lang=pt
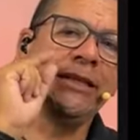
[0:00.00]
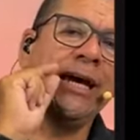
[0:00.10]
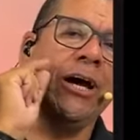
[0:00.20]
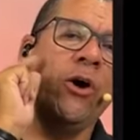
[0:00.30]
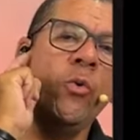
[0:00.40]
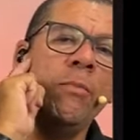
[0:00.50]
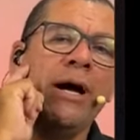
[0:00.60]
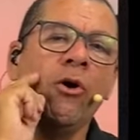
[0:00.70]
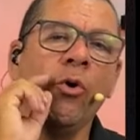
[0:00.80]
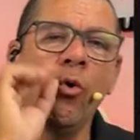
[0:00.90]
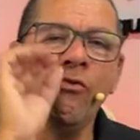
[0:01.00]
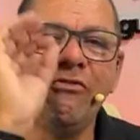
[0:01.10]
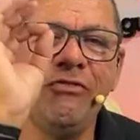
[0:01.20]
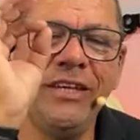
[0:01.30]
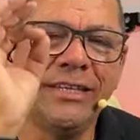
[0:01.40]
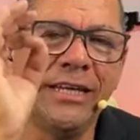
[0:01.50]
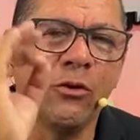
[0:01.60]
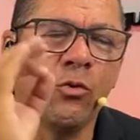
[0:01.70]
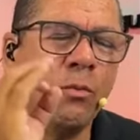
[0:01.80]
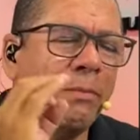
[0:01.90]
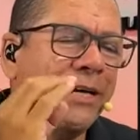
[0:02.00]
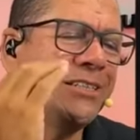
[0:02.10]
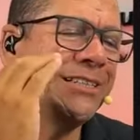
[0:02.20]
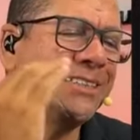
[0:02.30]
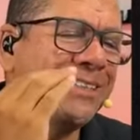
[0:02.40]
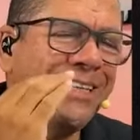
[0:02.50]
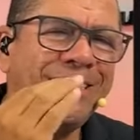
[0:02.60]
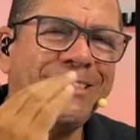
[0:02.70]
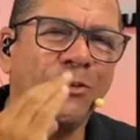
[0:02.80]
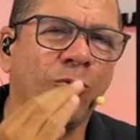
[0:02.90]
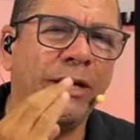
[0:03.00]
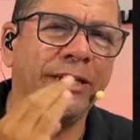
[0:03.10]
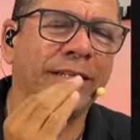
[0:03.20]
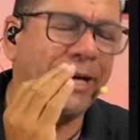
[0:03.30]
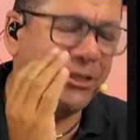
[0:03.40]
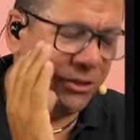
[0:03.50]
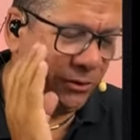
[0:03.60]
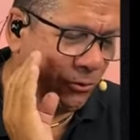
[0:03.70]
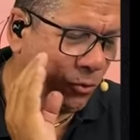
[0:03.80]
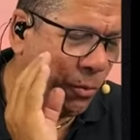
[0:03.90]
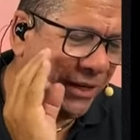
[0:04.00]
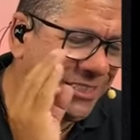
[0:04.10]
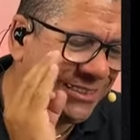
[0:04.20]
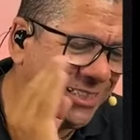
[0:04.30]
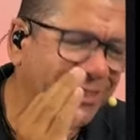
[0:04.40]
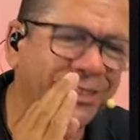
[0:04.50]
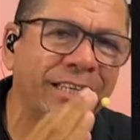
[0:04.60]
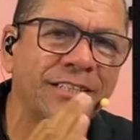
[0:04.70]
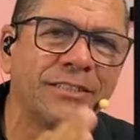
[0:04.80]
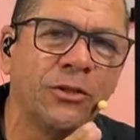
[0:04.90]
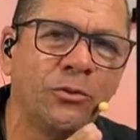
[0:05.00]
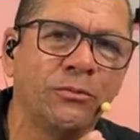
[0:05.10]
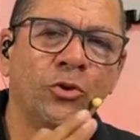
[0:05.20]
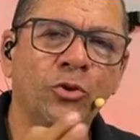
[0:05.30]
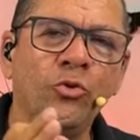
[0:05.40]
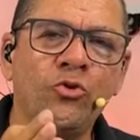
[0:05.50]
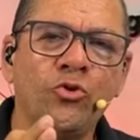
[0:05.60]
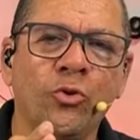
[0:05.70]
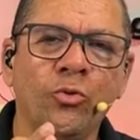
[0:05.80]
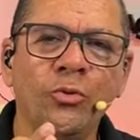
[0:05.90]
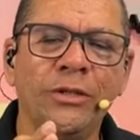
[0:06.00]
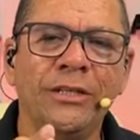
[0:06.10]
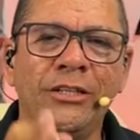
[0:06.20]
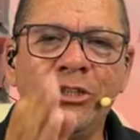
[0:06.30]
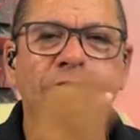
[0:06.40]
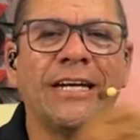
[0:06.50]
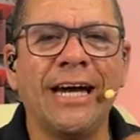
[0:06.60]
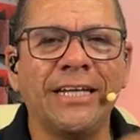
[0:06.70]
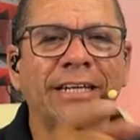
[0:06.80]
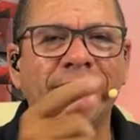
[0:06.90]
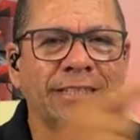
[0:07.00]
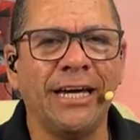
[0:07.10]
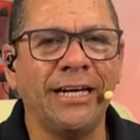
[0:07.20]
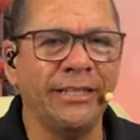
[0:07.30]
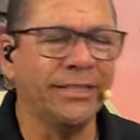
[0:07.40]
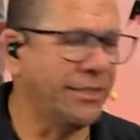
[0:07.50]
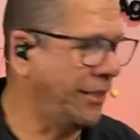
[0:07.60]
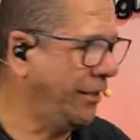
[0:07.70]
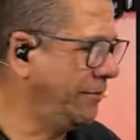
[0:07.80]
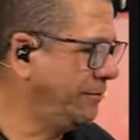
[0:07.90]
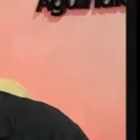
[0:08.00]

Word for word: e dá uma ouvida com bastante qualidade, com bastante atenção no som de cada guitarra dessa aqui.